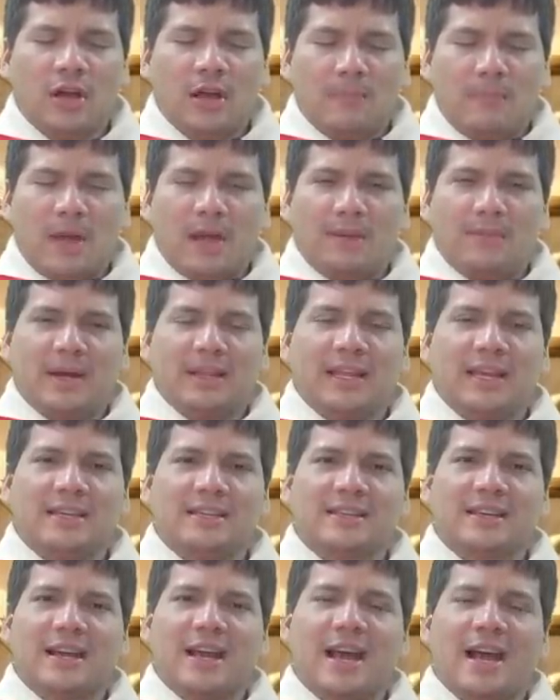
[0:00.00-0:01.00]

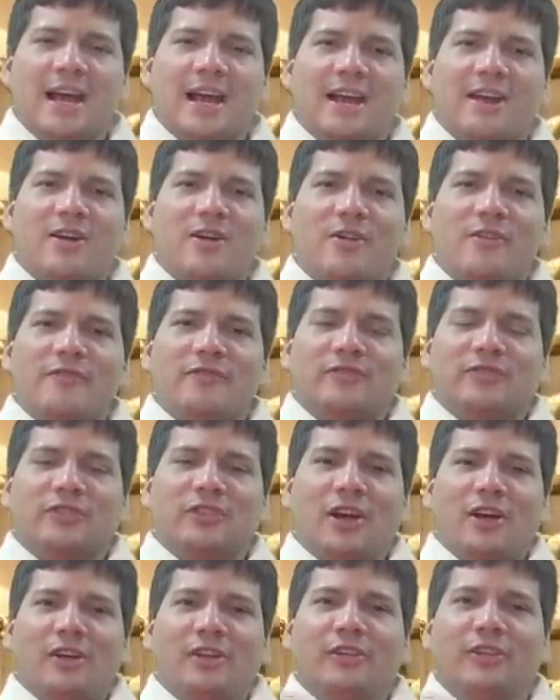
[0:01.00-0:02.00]
permanezca con
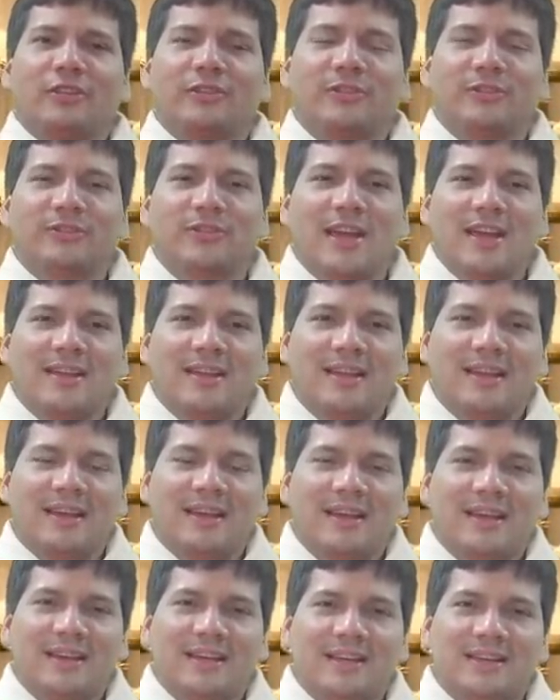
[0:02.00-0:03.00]
todos
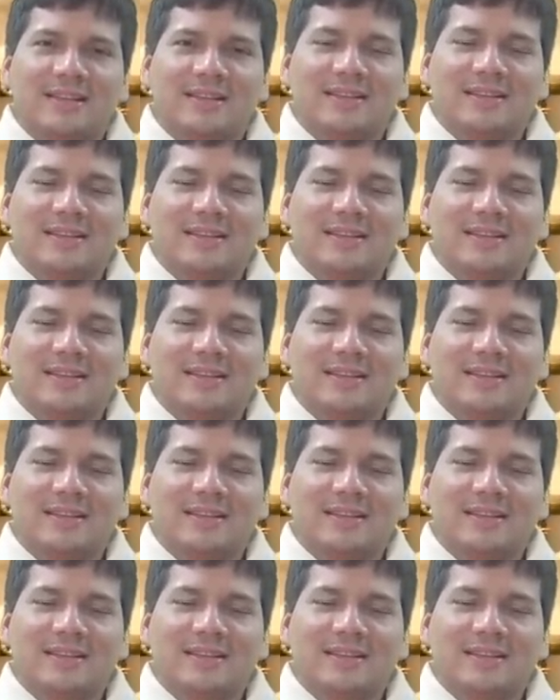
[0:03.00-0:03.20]
ustedes.